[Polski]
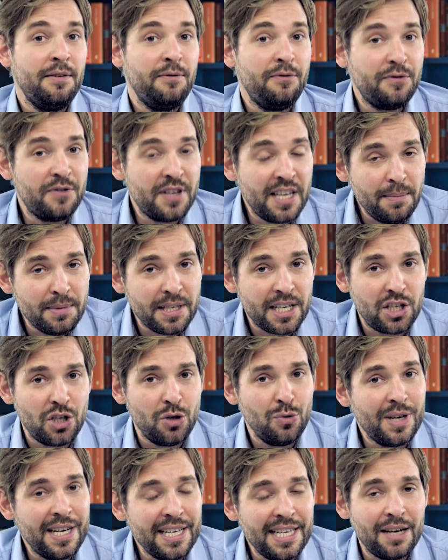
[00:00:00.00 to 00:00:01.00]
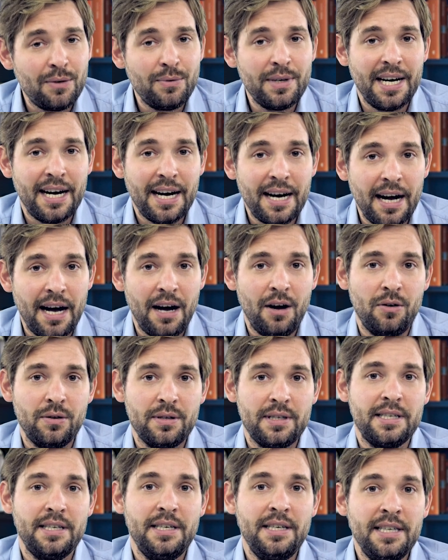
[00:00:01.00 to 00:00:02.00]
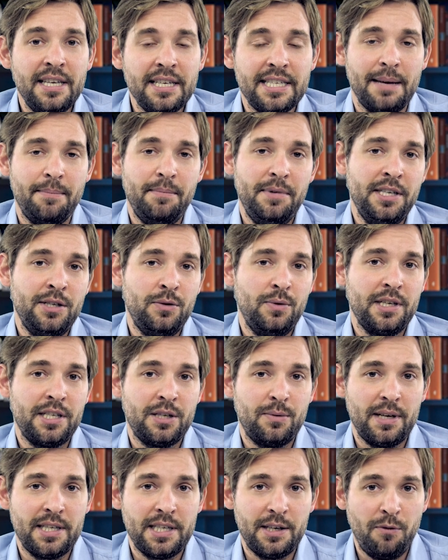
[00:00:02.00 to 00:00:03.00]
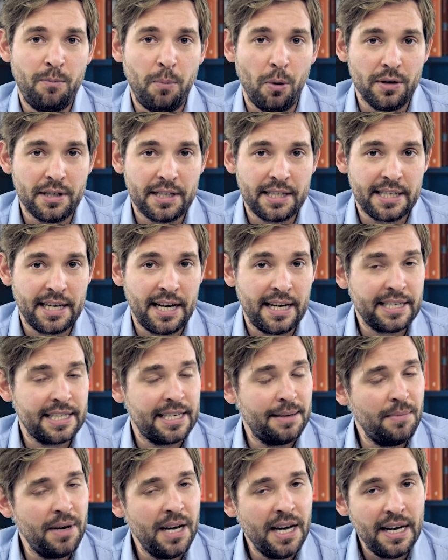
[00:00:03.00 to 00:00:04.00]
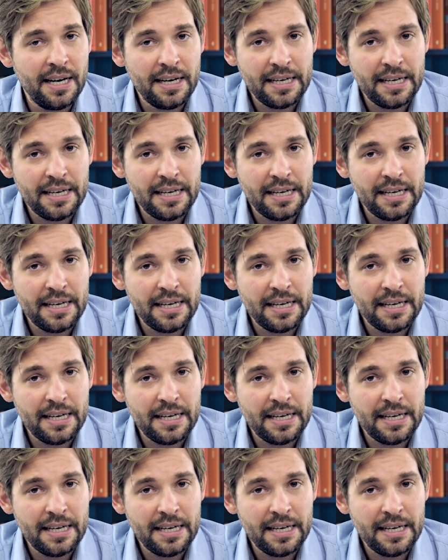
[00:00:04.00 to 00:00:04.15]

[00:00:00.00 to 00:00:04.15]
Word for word: W tym znaczeniu generuje chaos i destabilizuje sytuację w Polsce, a zatem